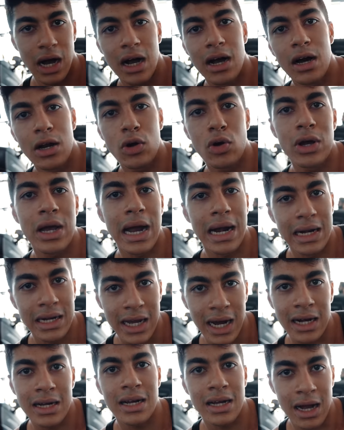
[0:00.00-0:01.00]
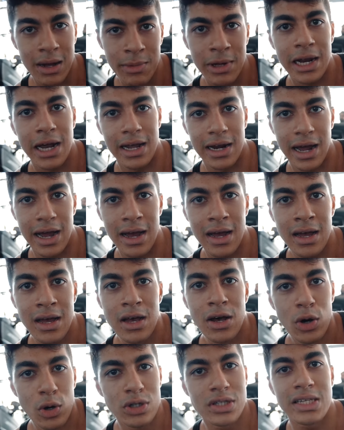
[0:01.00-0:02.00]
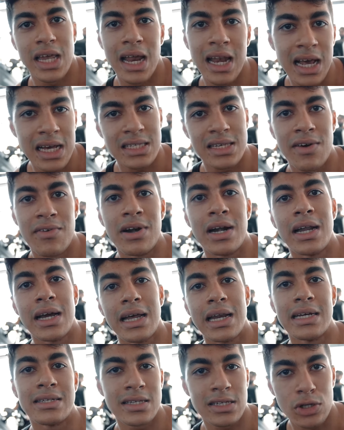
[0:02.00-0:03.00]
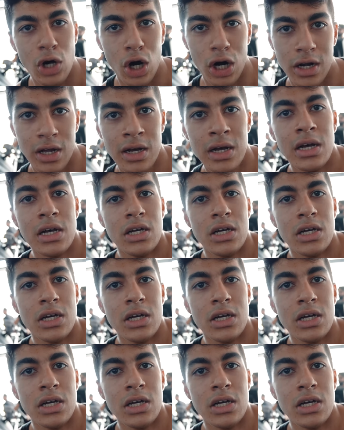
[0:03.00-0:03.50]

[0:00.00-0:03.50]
अगर कोई एंटार्क्टिका में रह रहा है उसके लिए सेवन डिग्रीज़ इज़ हॉट